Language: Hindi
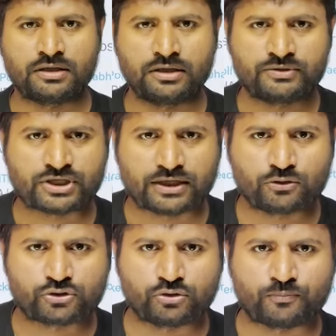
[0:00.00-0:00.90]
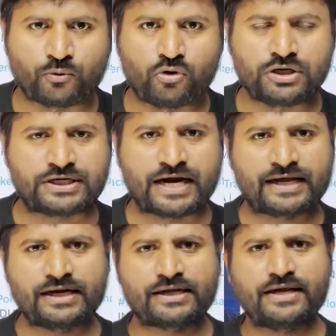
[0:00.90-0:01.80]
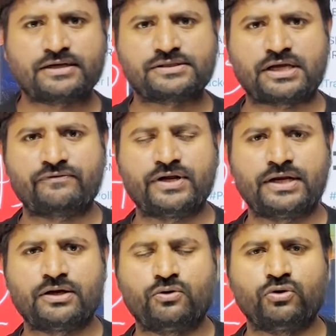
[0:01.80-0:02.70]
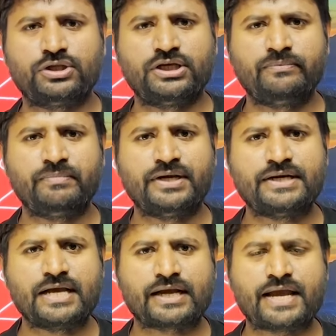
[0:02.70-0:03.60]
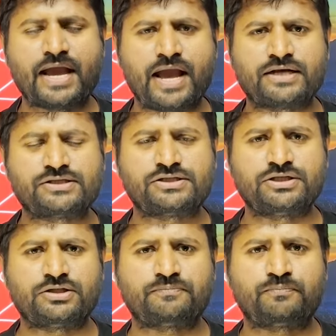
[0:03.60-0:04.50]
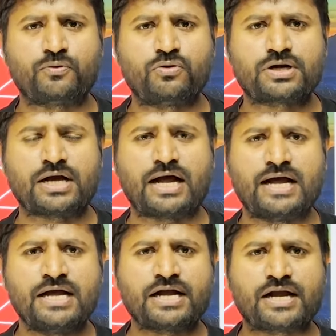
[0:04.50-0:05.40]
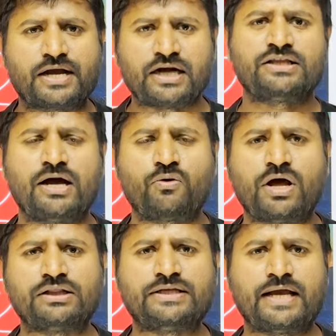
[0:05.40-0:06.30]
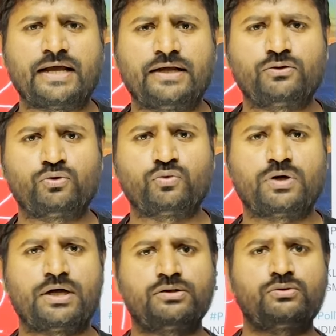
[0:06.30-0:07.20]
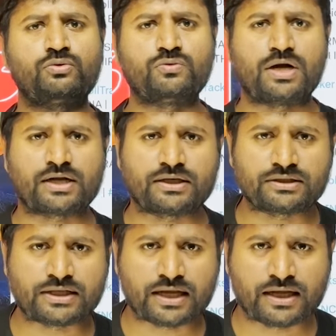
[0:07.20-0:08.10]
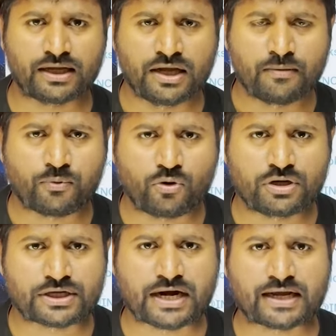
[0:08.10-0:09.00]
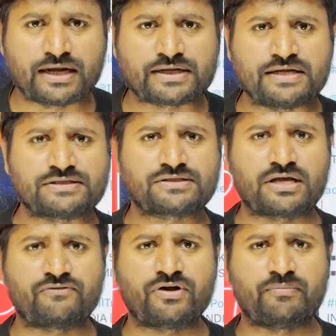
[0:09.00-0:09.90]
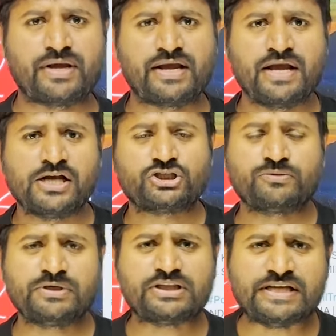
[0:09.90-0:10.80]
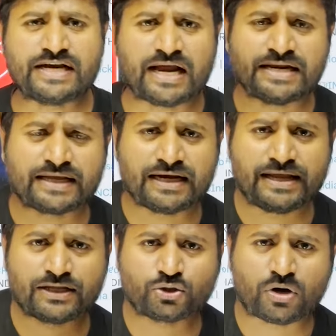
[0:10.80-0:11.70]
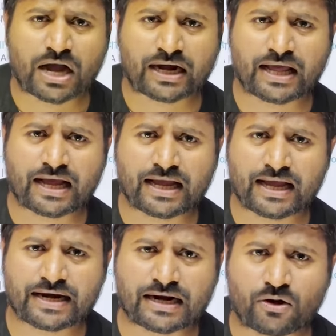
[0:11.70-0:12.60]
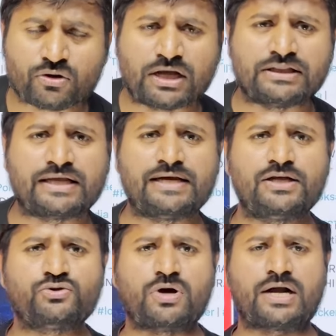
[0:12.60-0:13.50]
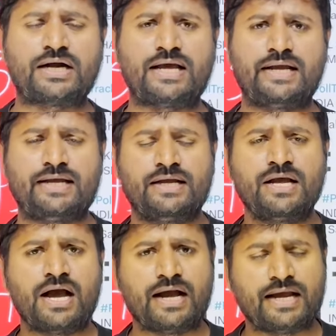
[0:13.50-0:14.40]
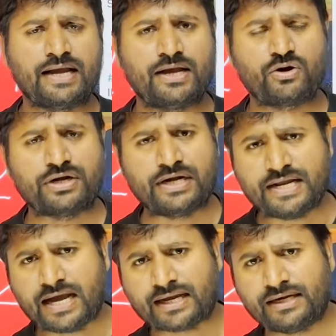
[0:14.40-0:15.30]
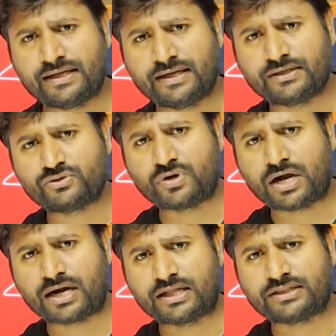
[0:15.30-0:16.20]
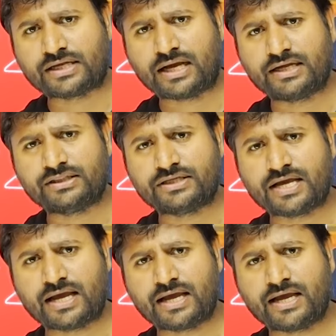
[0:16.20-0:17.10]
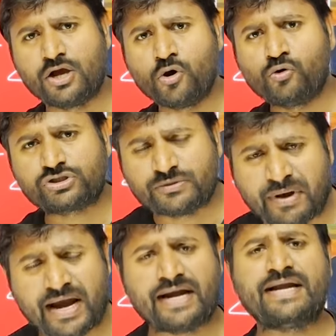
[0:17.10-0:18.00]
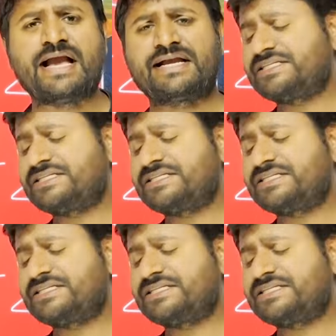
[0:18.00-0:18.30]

नमस्कार दोस्तों पोल ट्रैकर के एक सर्वे ने गोदी मीडिया के एग्जिट पोल का गर्दा उड़ा दिया है धुआं धुआं कर दिया है पोल ट्रैकर के इस सर्वे में स्मृति ईरानी के लिए जो आंकड़ा आया है राहुल गांधी के लिए जो आंकड़ा है आया है और इंडिया के लिए जो आंकड़ा दिखाई दिया है उसमें इंडिया की